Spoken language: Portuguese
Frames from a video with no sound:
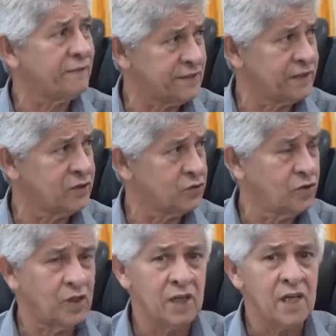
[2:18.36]
para fazer isso.
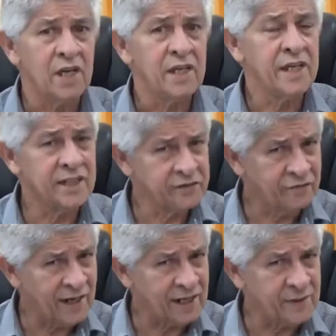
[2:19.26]
E esse
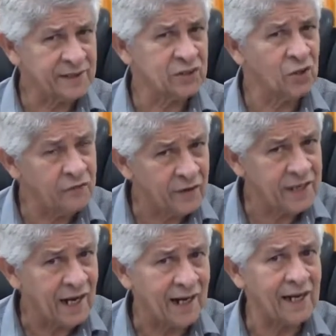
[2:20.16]
vale alimentação ele
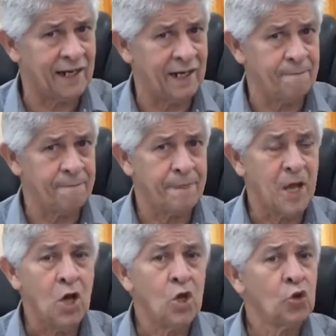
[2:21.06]
vem a calhar.
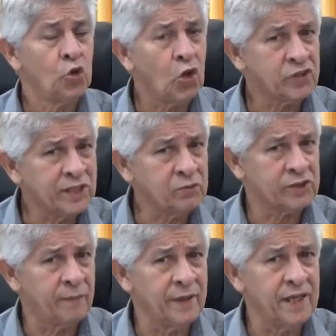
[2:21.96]
Nós temos
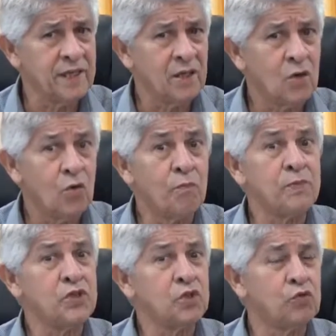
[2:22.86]
também o
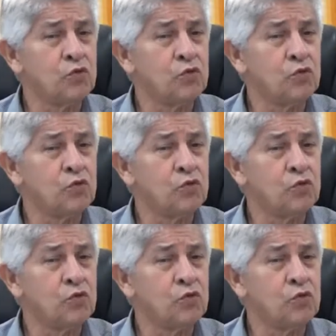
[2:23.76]
pedido